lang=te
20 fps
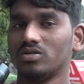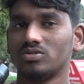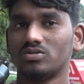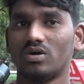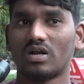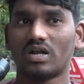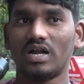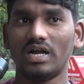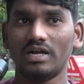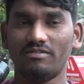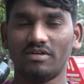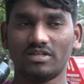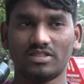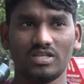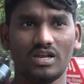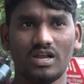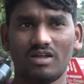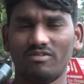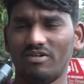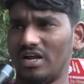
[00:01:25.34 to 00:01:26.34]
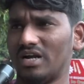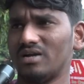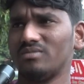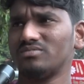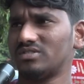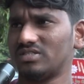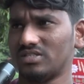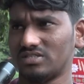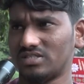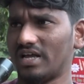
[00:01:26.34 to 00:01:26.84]
సో అట్లాంటి వ్యక్తి ఇట్లా వెళ్ళడం
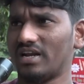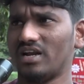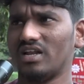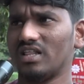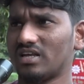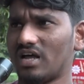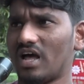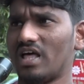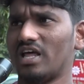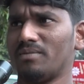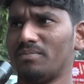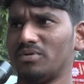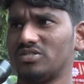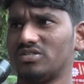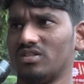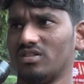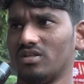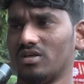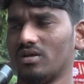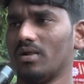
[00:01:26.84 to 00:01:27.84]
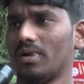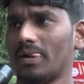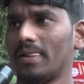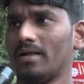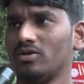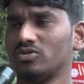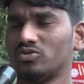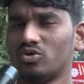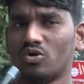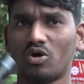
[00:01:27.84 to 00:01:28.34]
సరైనది కాదనిపించింది
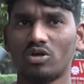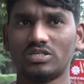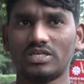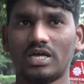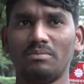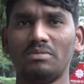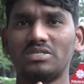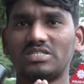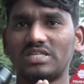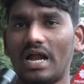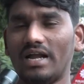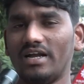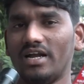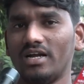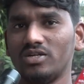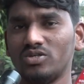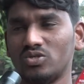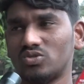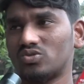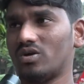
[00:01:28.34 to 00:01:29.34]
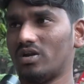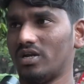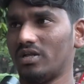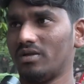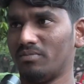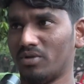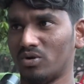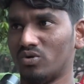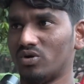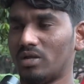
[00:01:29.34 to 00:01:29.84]
ఒక్కసారి మీ స్టాండర్డ్ చూసుకొని
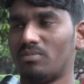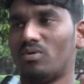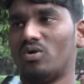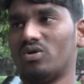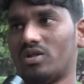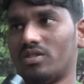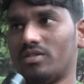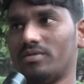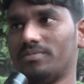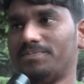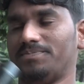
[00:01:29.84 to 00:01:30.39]
మీరు ఉంటే బాగుంటుంది